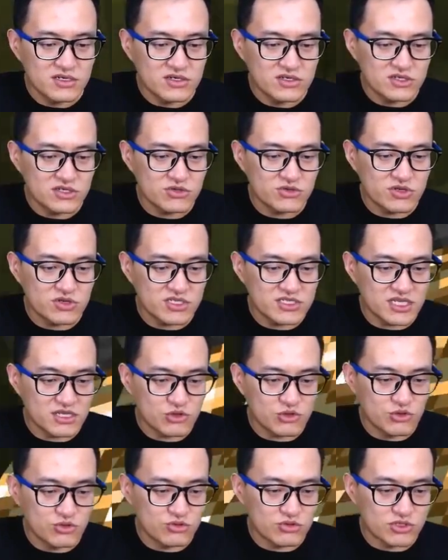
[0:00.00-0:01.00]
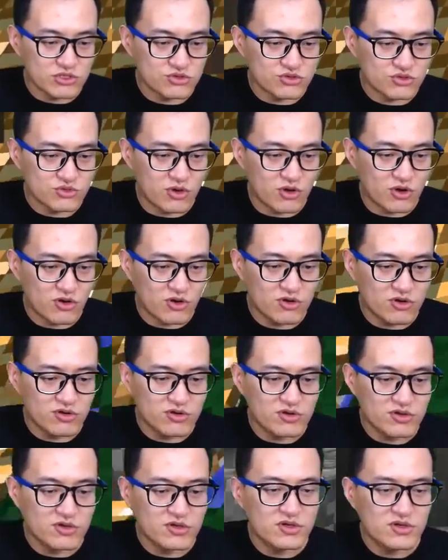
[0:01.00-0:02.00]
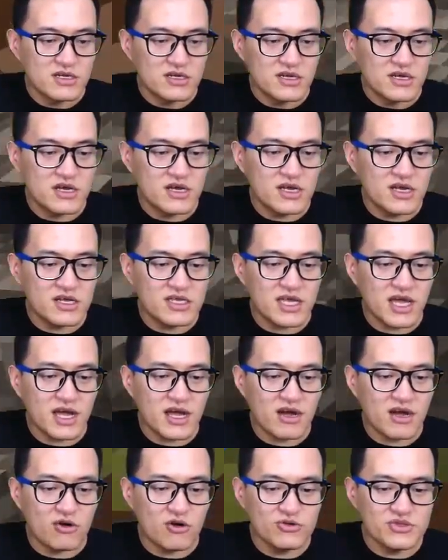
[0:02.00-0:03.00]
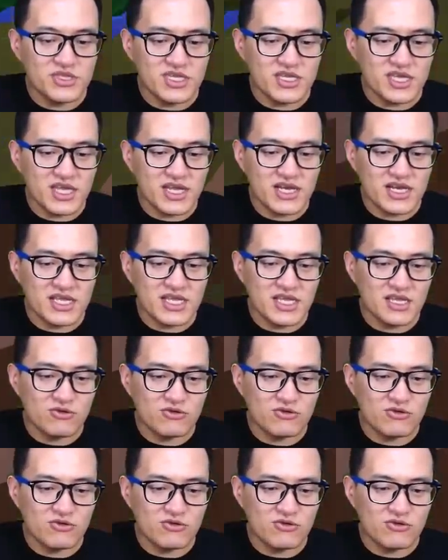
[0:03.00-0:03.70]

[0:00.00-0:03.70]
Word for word: 这有个在游泳的熊猫。哎呀欧尼给里，